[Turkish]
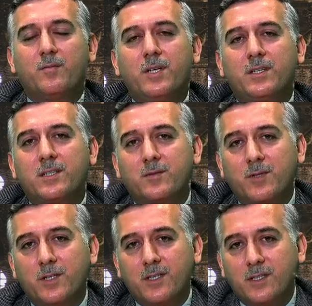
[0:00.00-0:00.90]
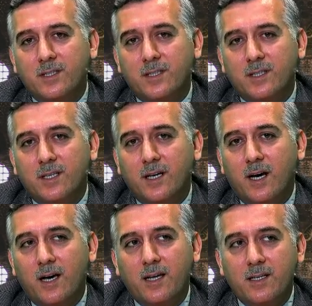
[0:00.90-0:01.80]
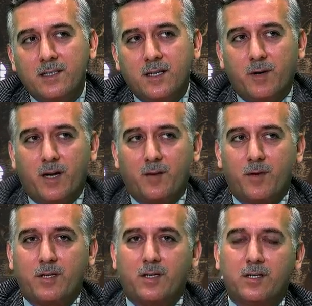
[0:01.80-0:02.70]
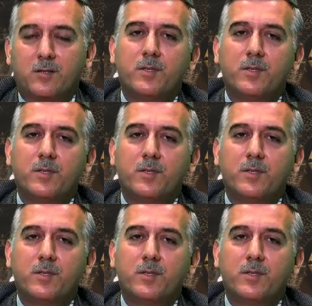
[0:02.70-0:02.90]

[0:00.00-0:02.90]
Bir kısmını ailenizle beraber yiyiniz.